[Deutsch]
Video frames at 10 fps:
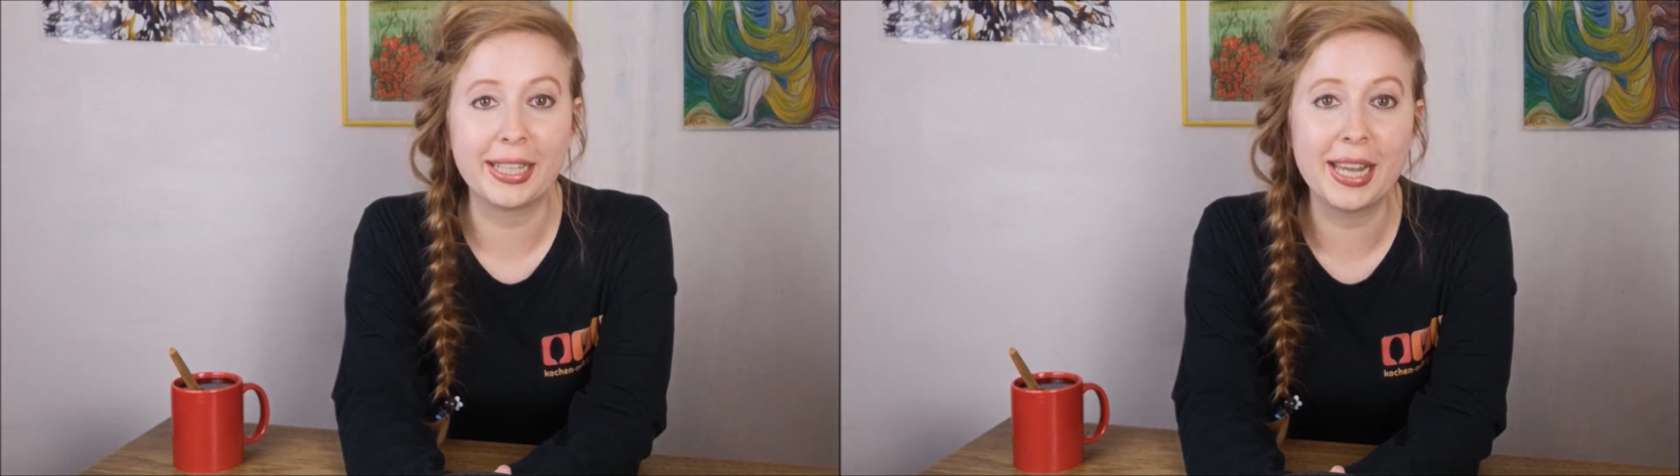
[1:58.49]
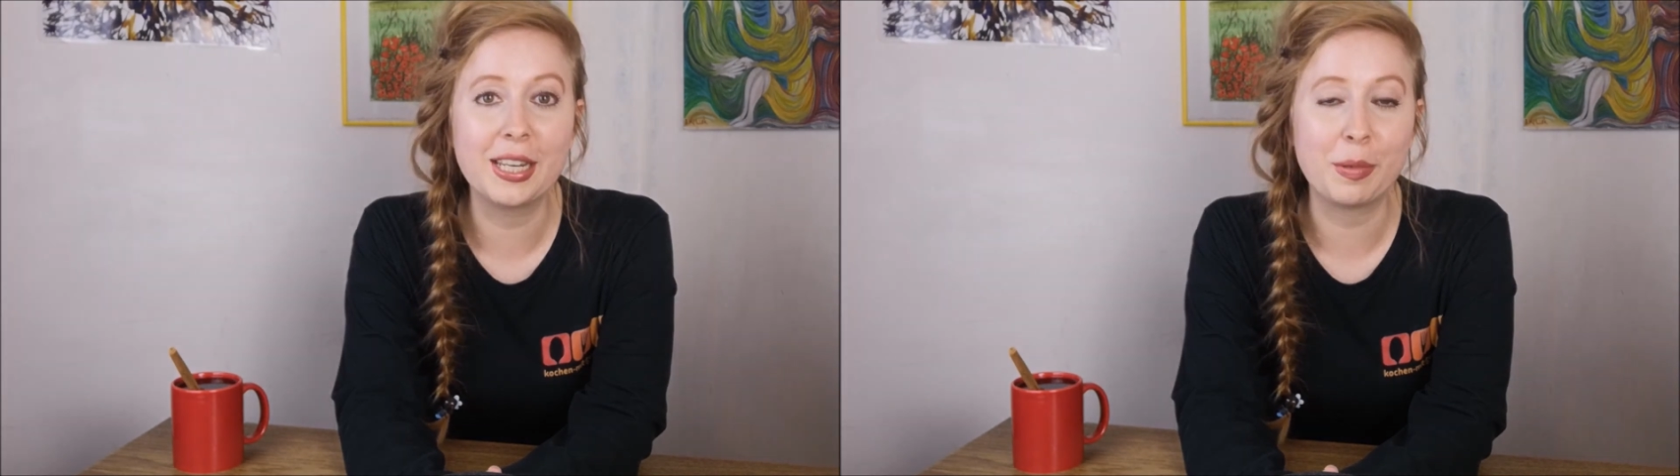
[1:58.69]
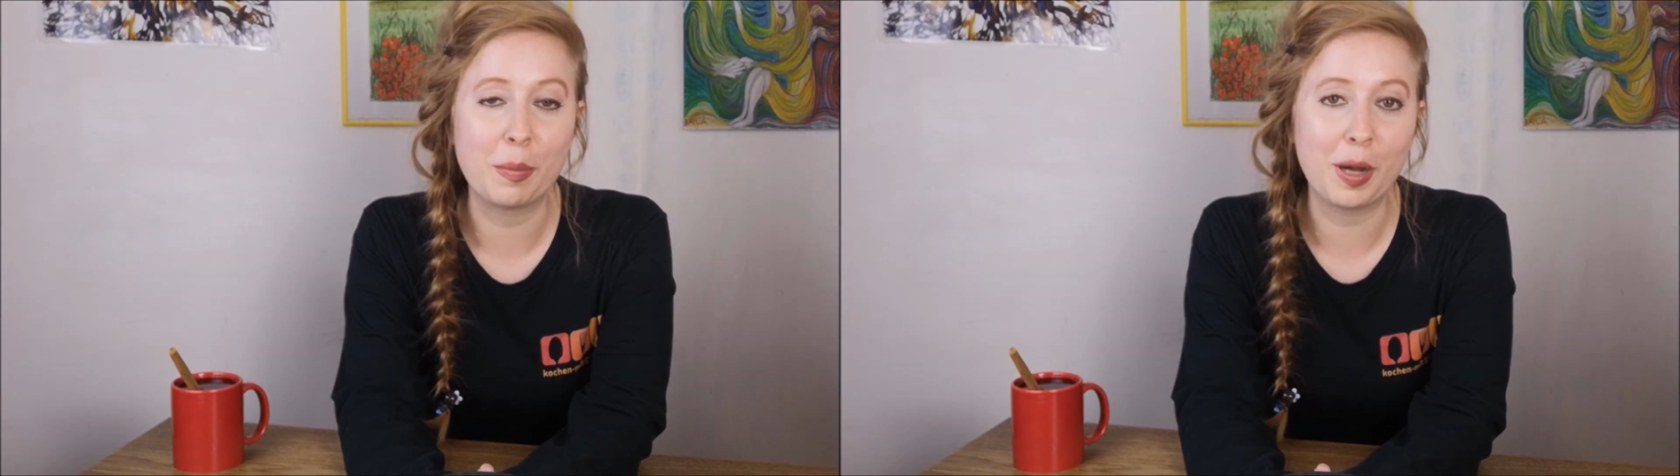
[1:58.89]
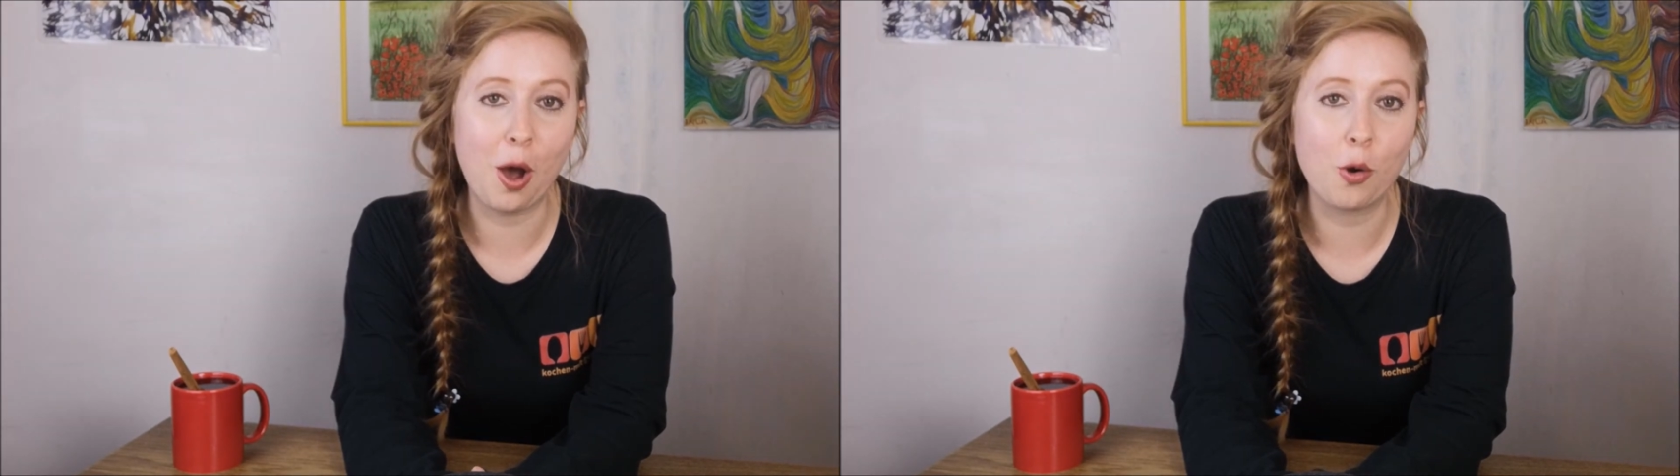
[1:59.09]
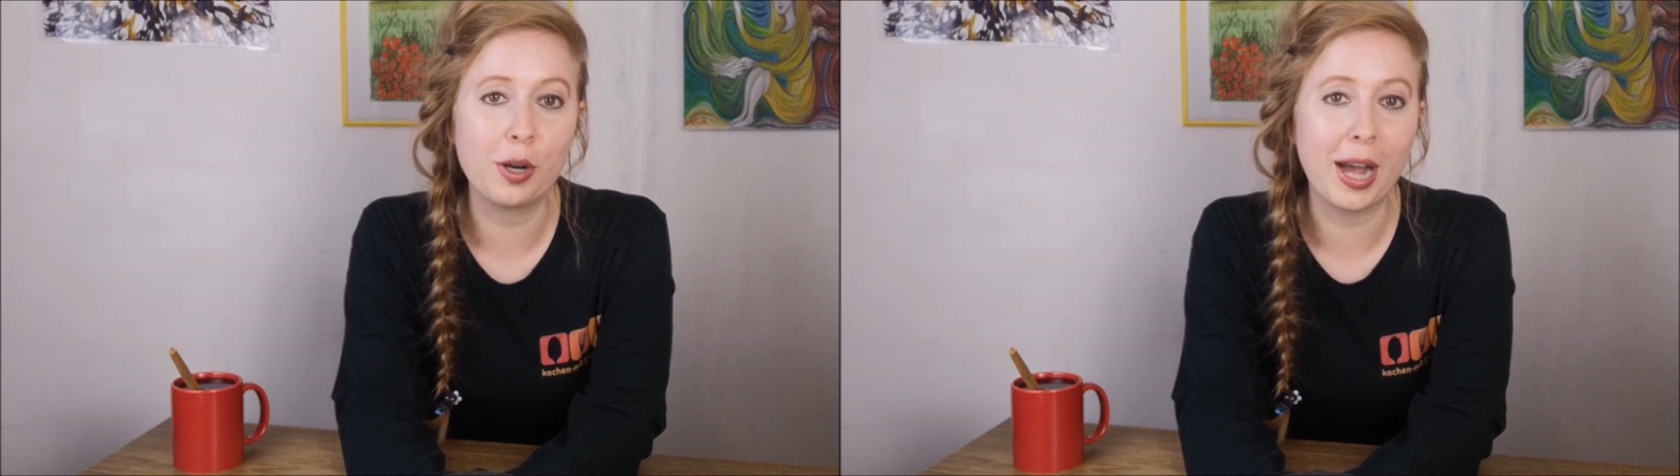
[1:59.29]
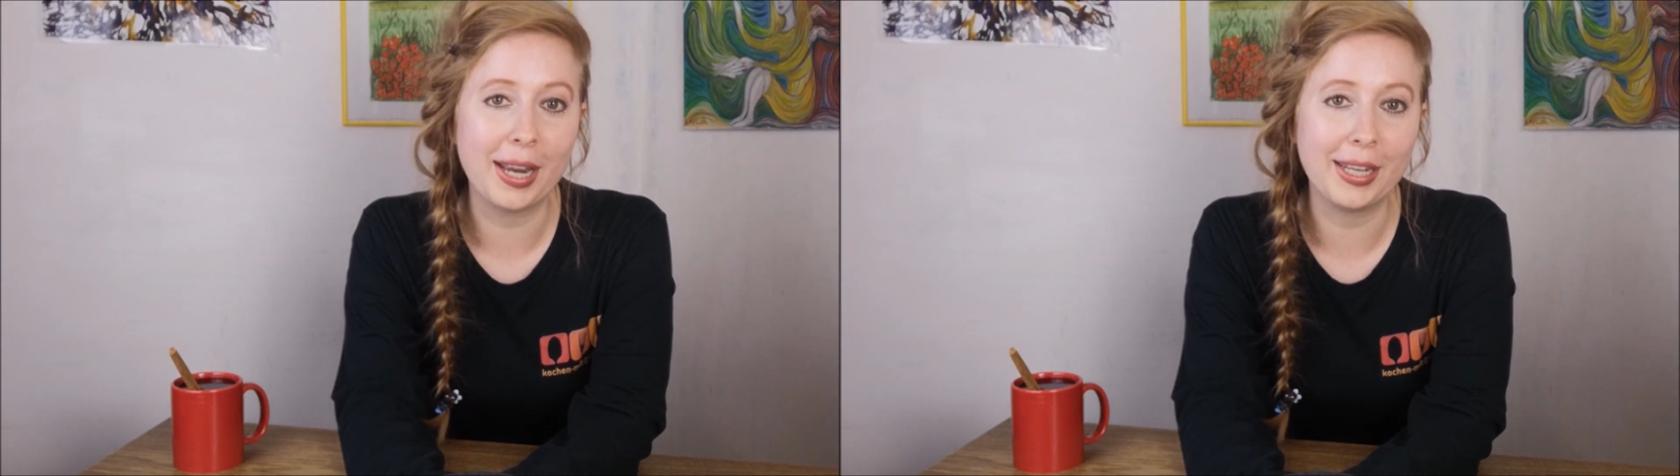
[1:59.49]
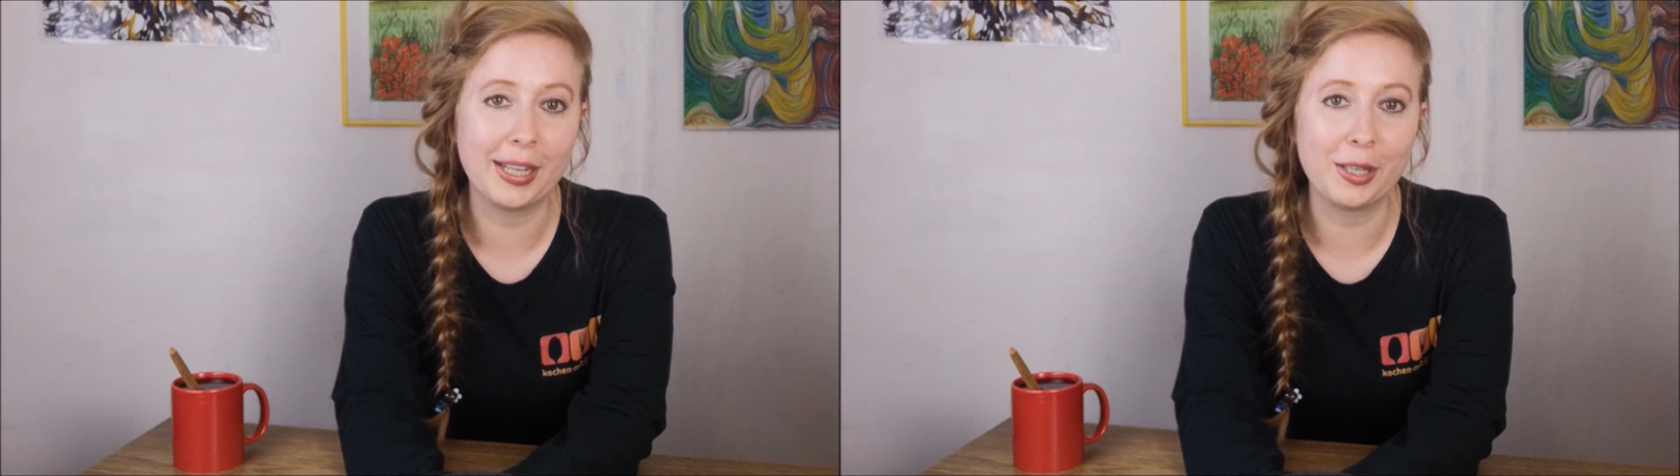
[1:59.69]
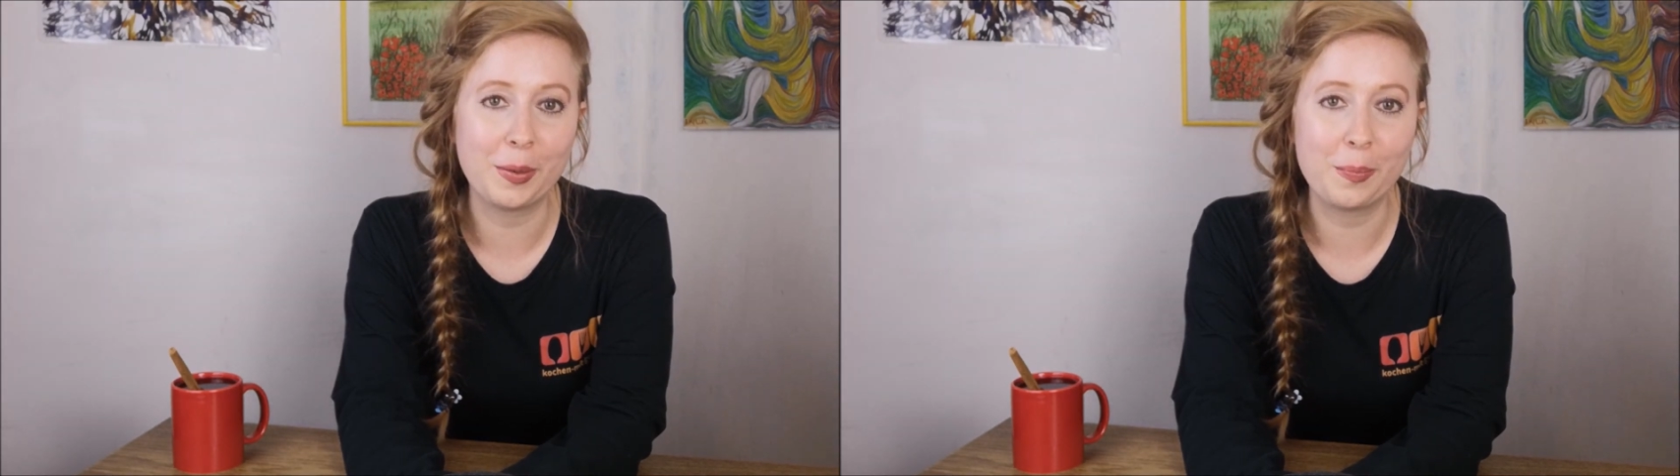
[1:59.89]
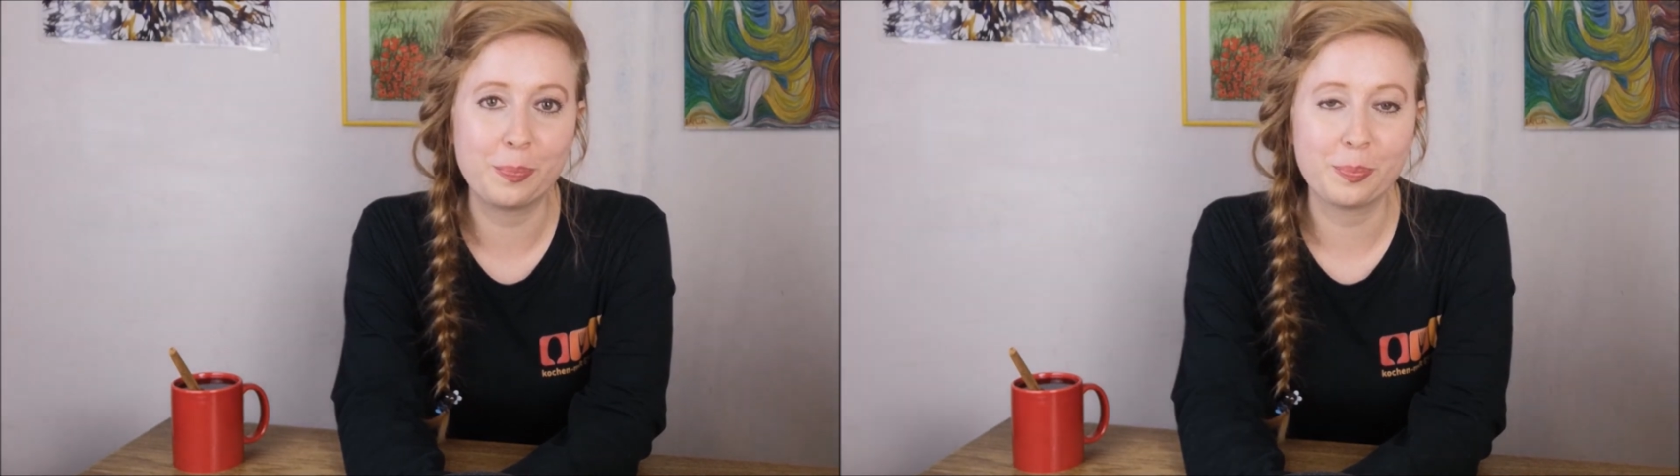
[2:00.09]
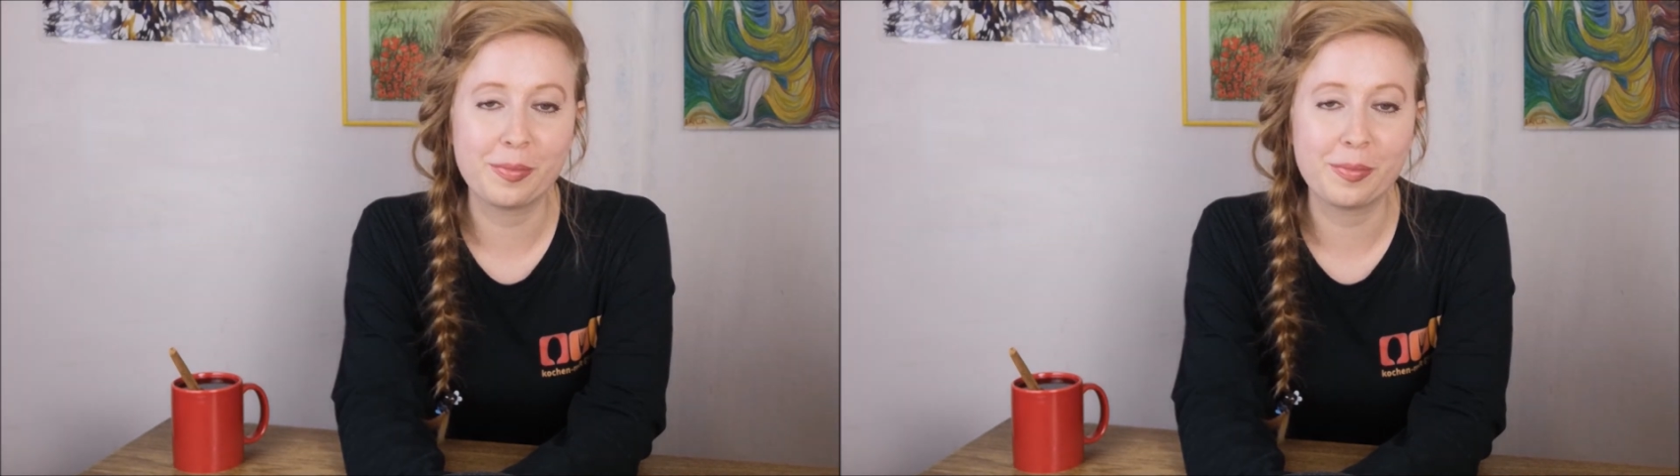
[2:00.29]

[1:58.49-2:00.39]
jedem Gebrauch reinigen.